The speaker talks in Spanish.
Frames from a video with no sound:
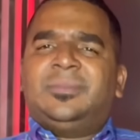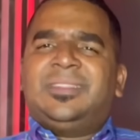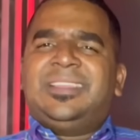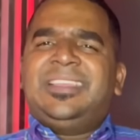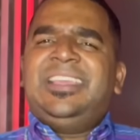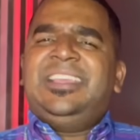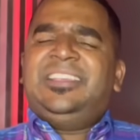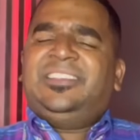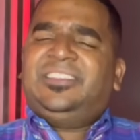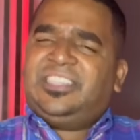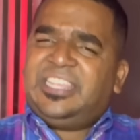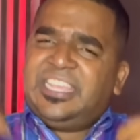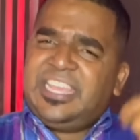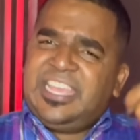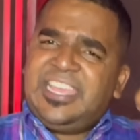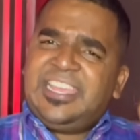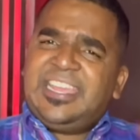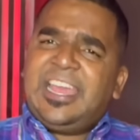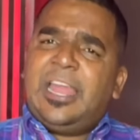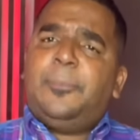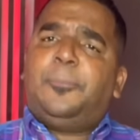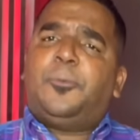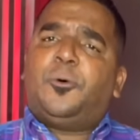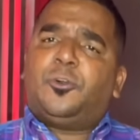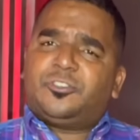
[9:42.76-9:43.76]
y
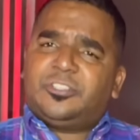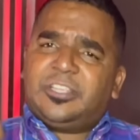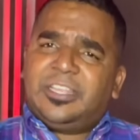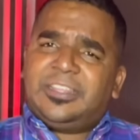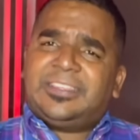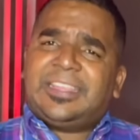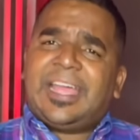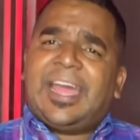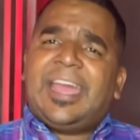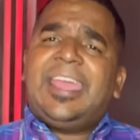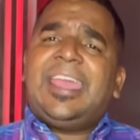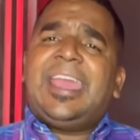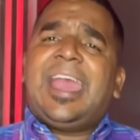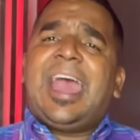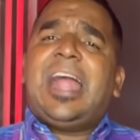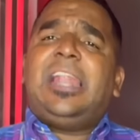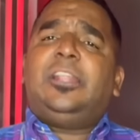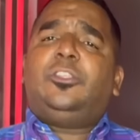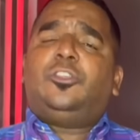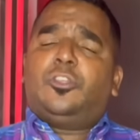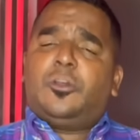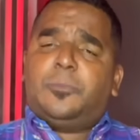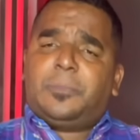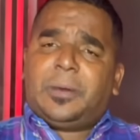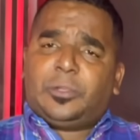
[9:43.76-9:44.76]
sigue el porcentaje
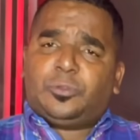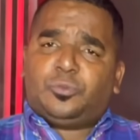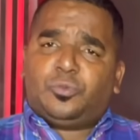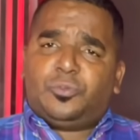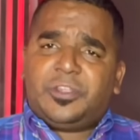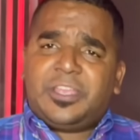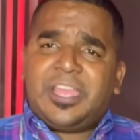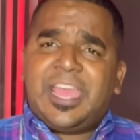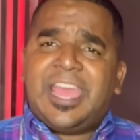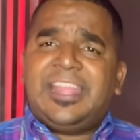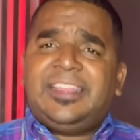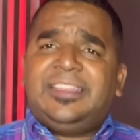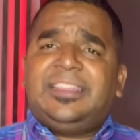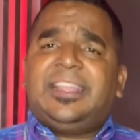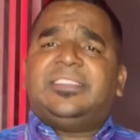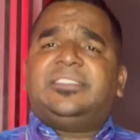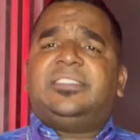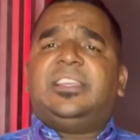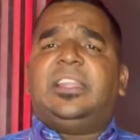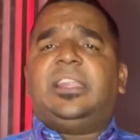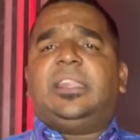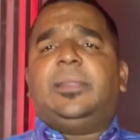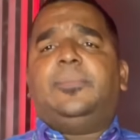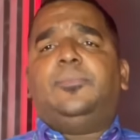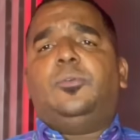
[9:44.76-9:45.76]
alto de parturientas
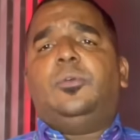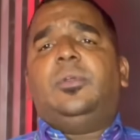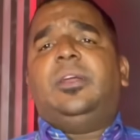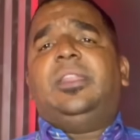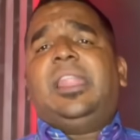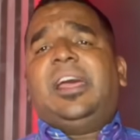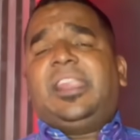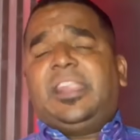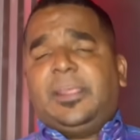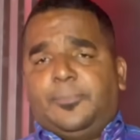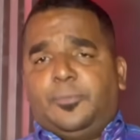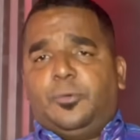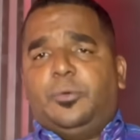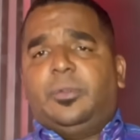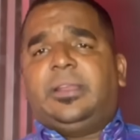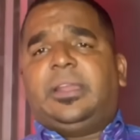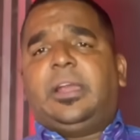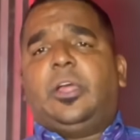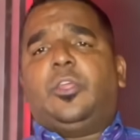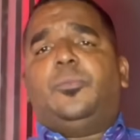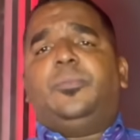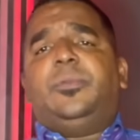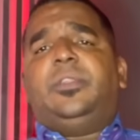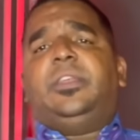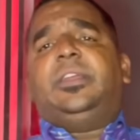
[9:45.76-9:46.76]
de la en la
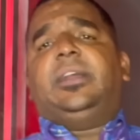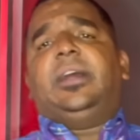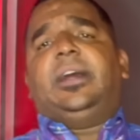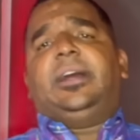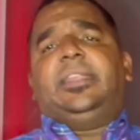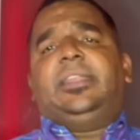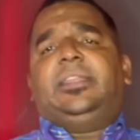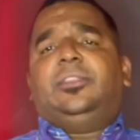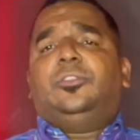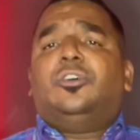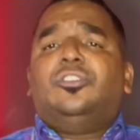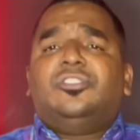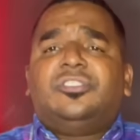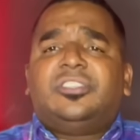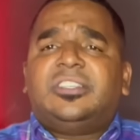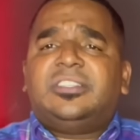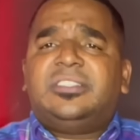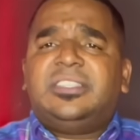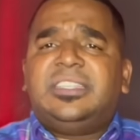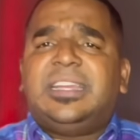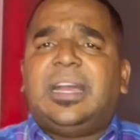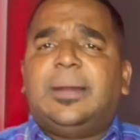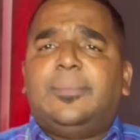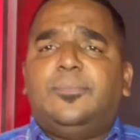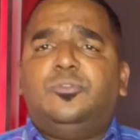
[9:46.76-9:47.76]
República Dominicana. Entonces,
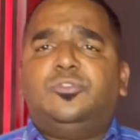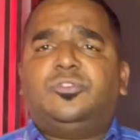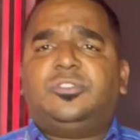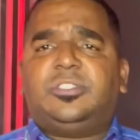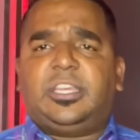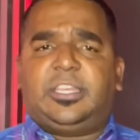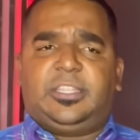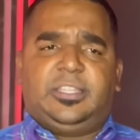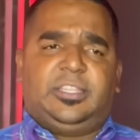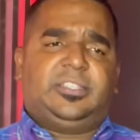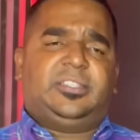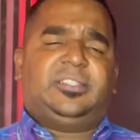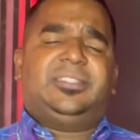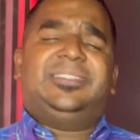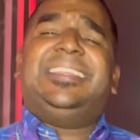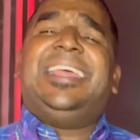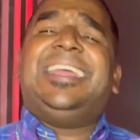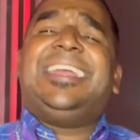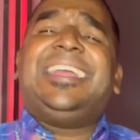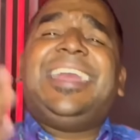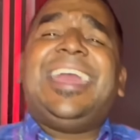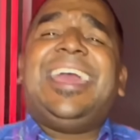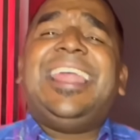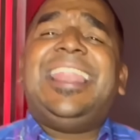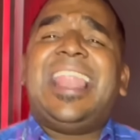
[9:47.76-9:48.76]
díganme ustedes,
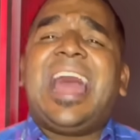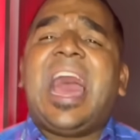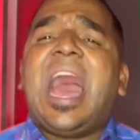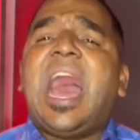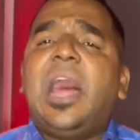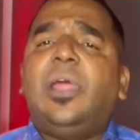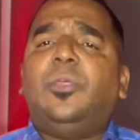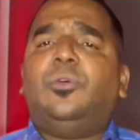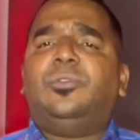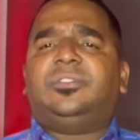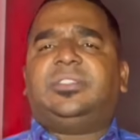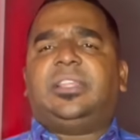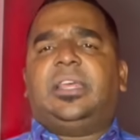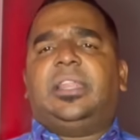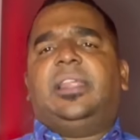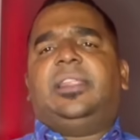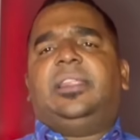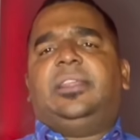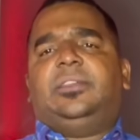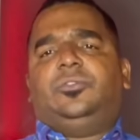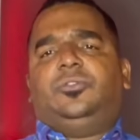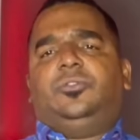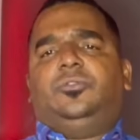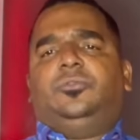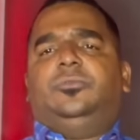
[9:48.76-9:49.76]
¿de qué lado está la
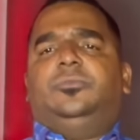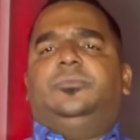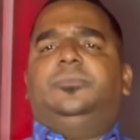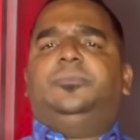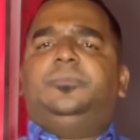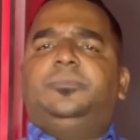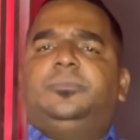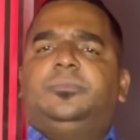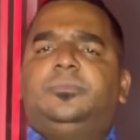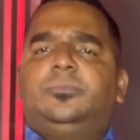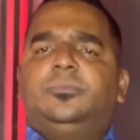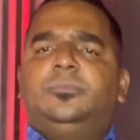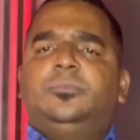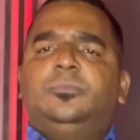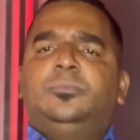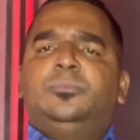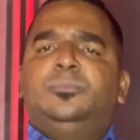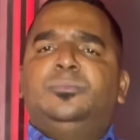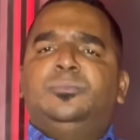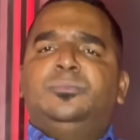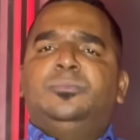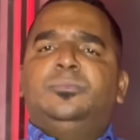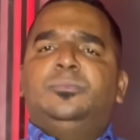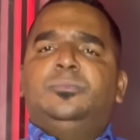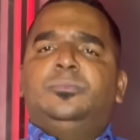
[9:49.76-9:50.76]
razón?
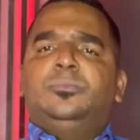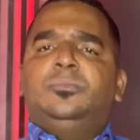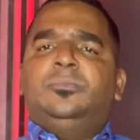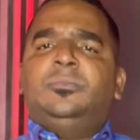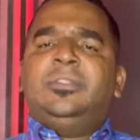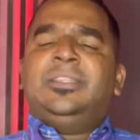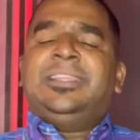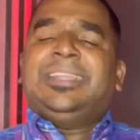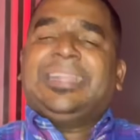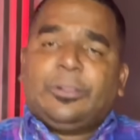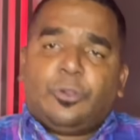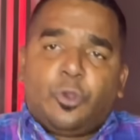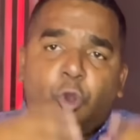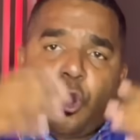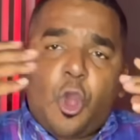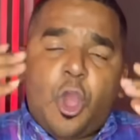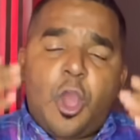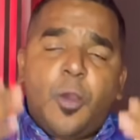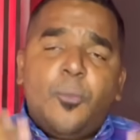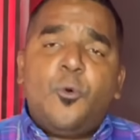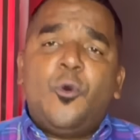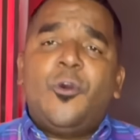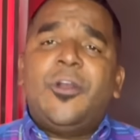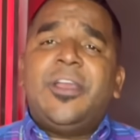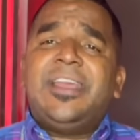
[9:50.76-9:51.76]

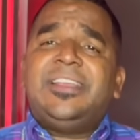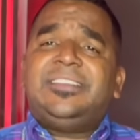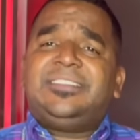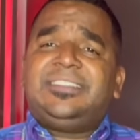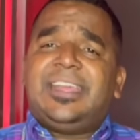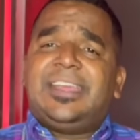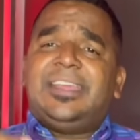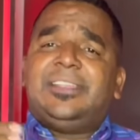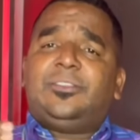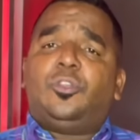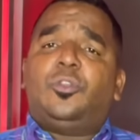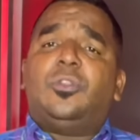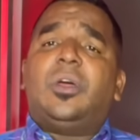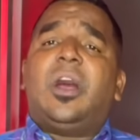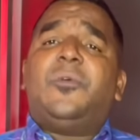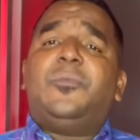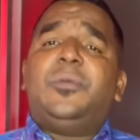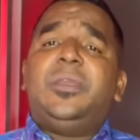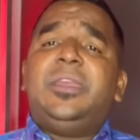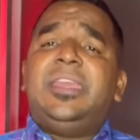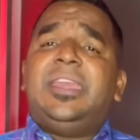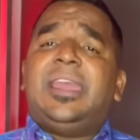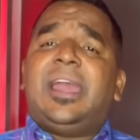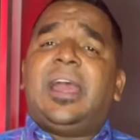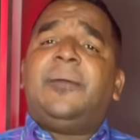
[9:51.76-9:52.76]
¿Cómo es que
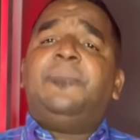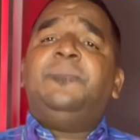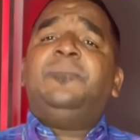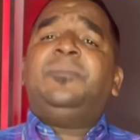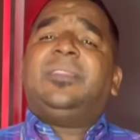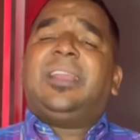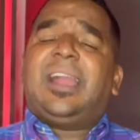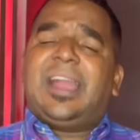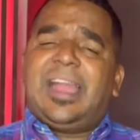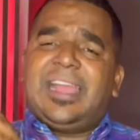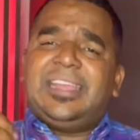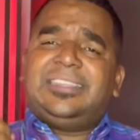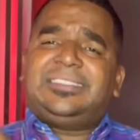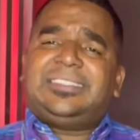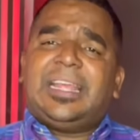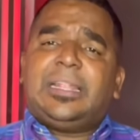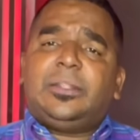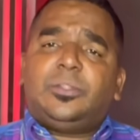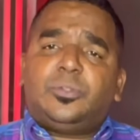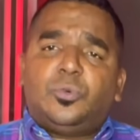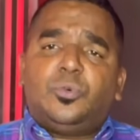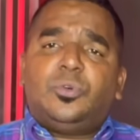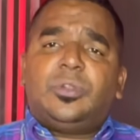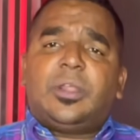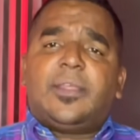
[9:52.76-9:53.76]
todavía a esta
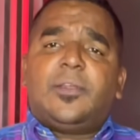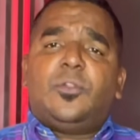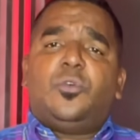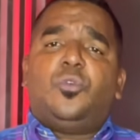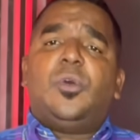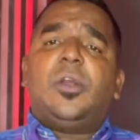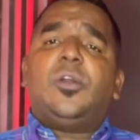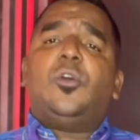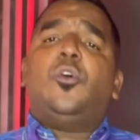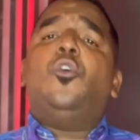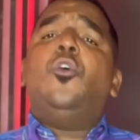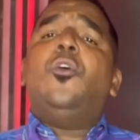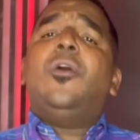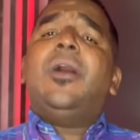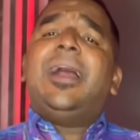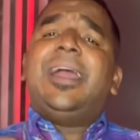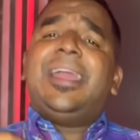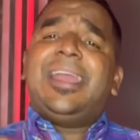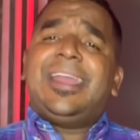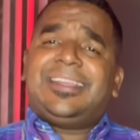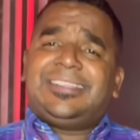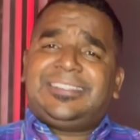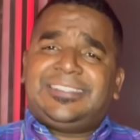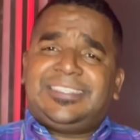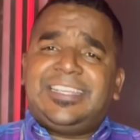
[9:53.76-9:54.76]
altura del juego
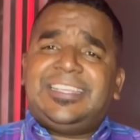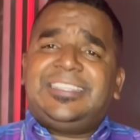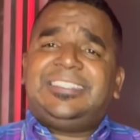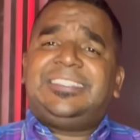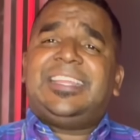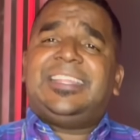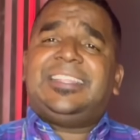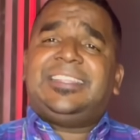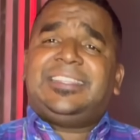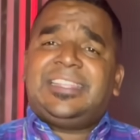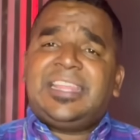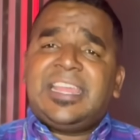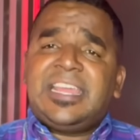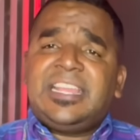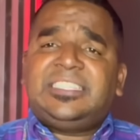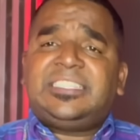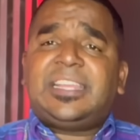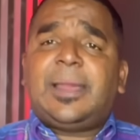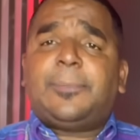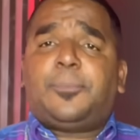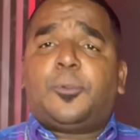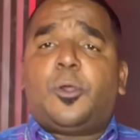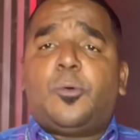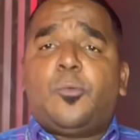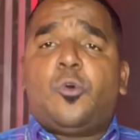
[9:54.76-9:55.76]
existe
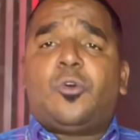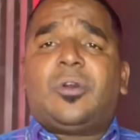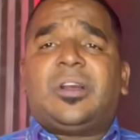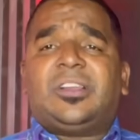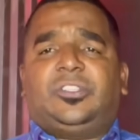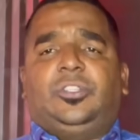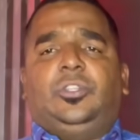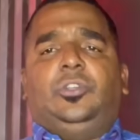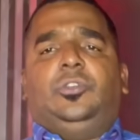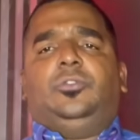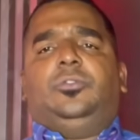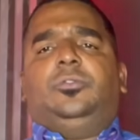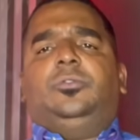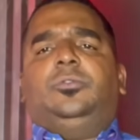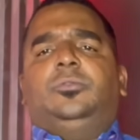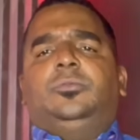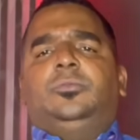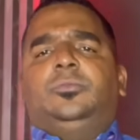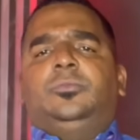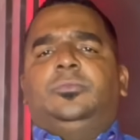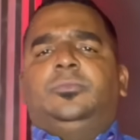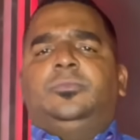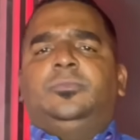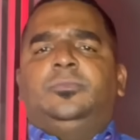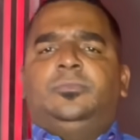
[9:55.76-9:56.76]
dicha provocación?
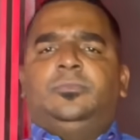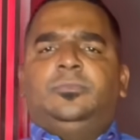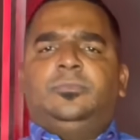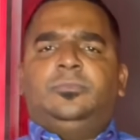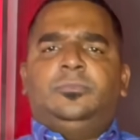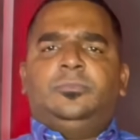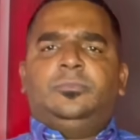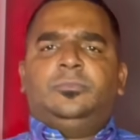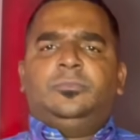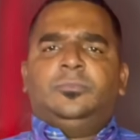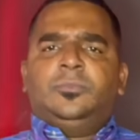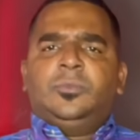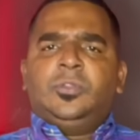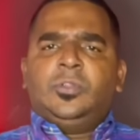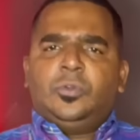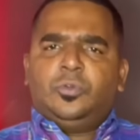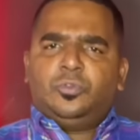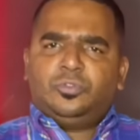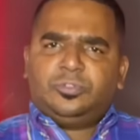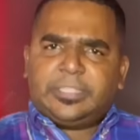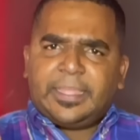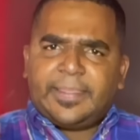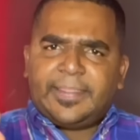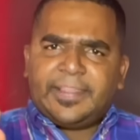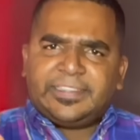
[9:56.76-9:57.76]

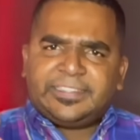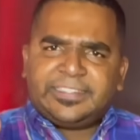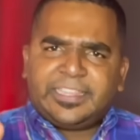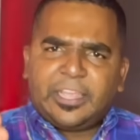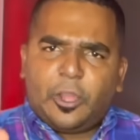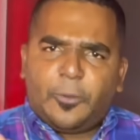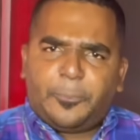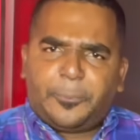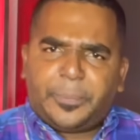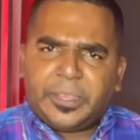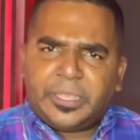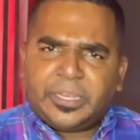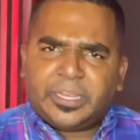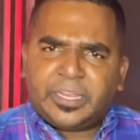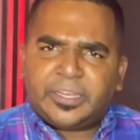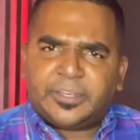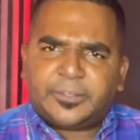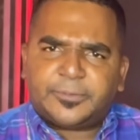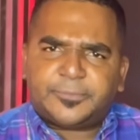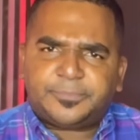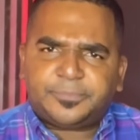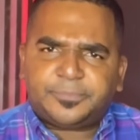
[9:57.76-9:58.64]
¿Ustedes qué opinan?